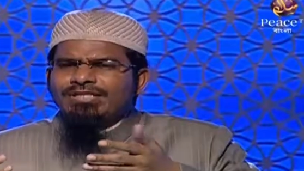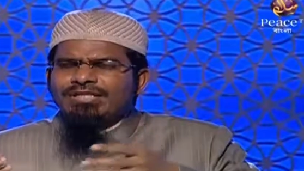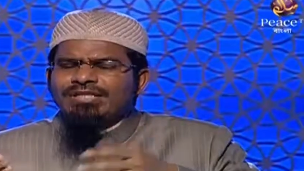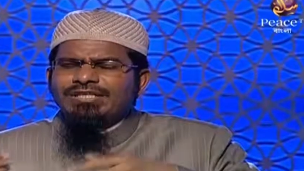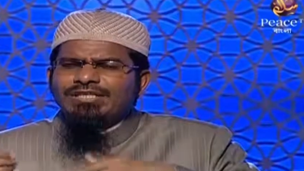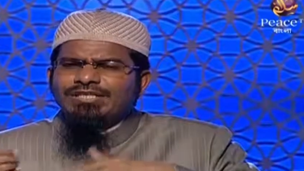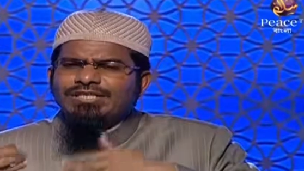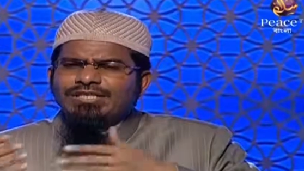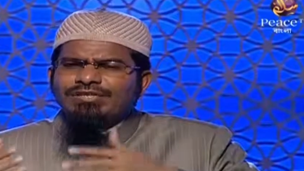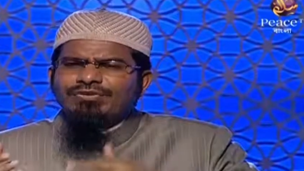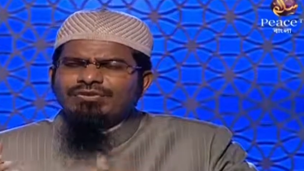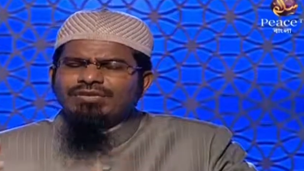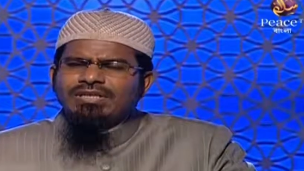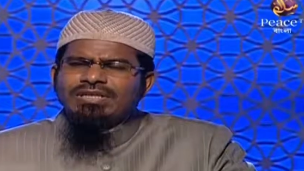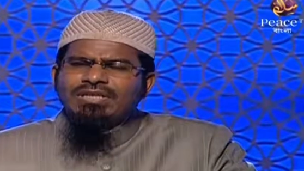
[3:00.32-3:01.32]
সেই
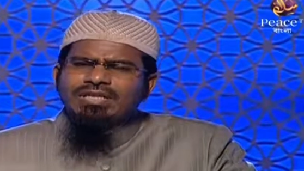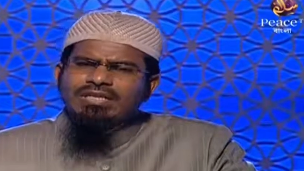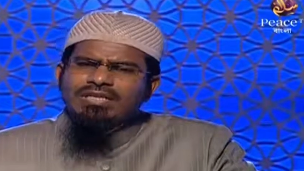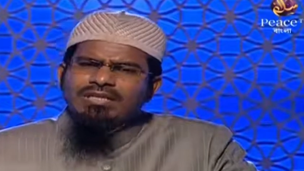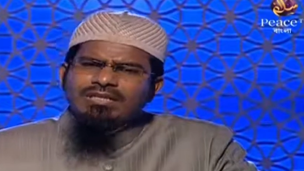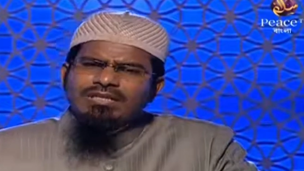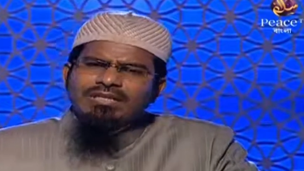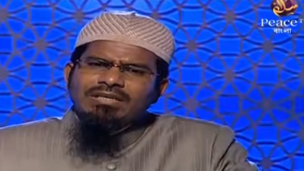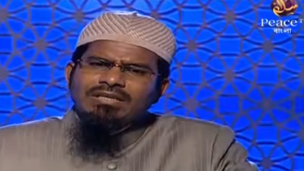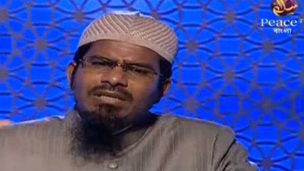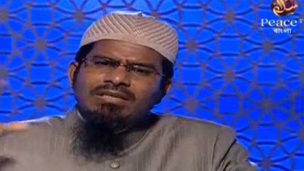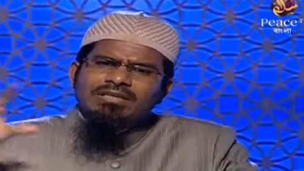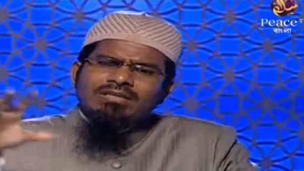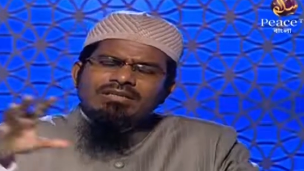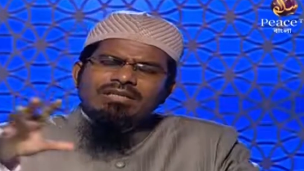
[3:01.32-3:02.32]
দৃষ্টিকোণ থেকে
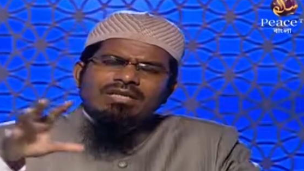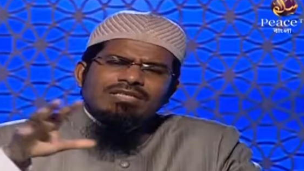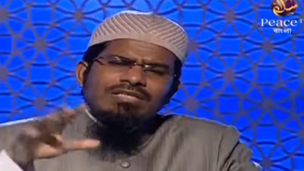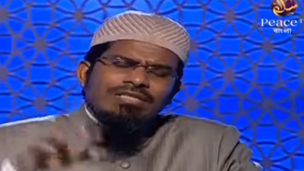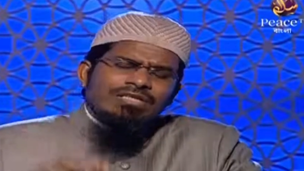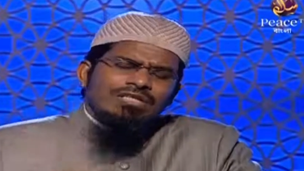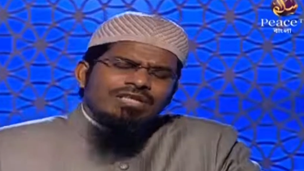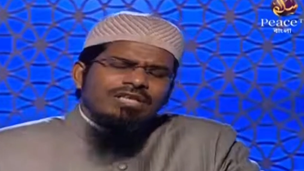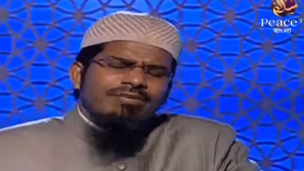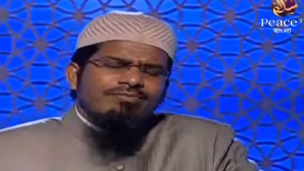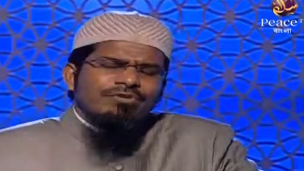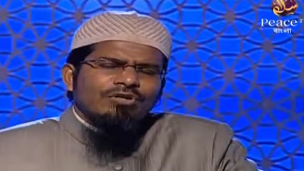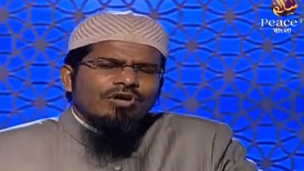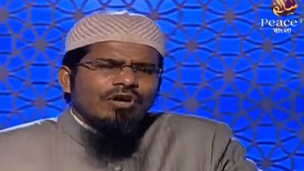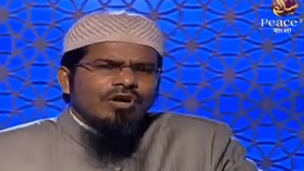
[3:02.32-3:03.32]
তার শিরকে
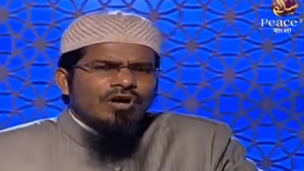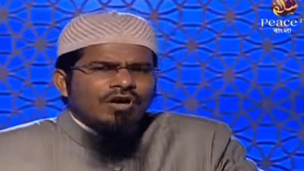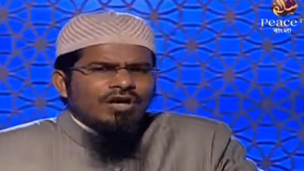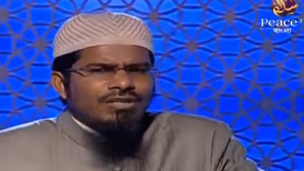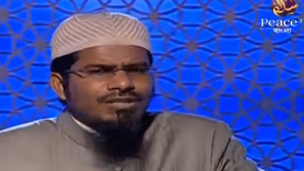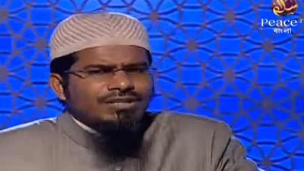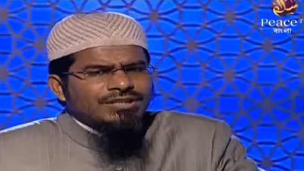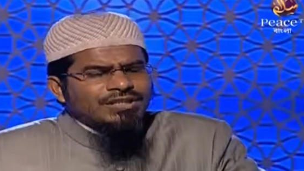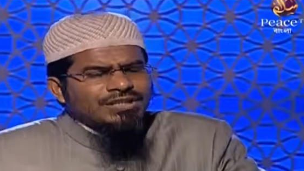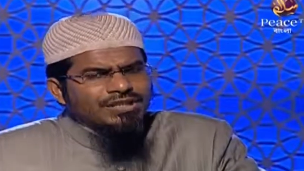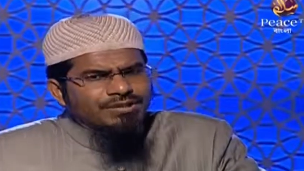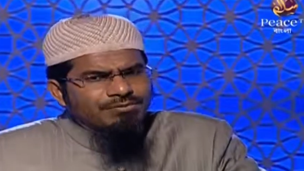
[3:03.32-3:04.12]
লিপ্ত হওয়া হয় সেটা থেকে